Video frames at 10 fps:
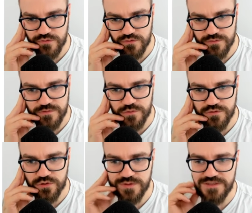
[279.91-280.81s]
Service
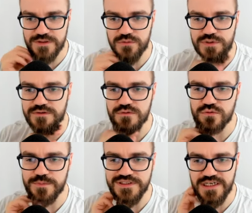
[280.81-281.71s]
Monitoring,
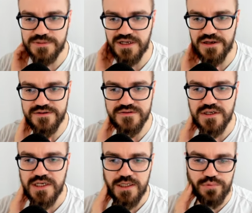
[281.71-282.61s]
Evaluation mit KPIs,
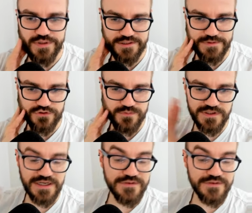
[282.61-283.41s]
Projektmanagement.